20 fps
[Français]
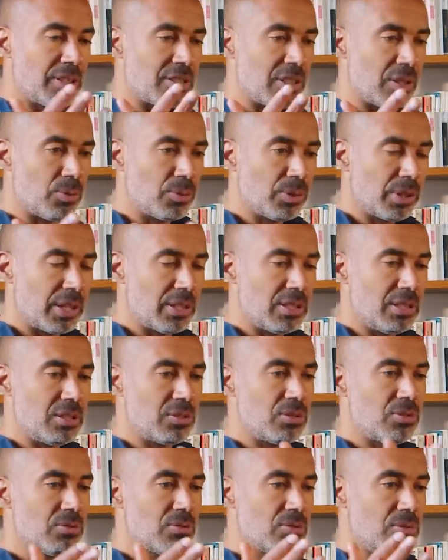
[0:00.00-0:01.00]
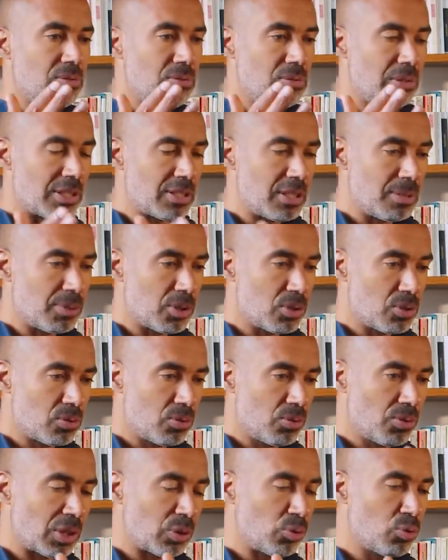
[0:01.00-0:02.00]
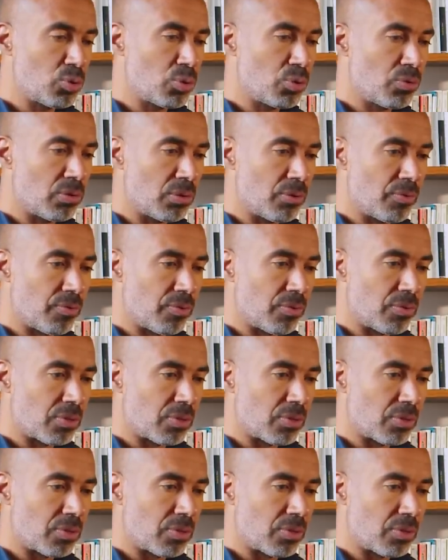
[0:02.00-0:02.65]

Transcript: à ses contradictions, à ses mensonges, à tout ce qu'on veut.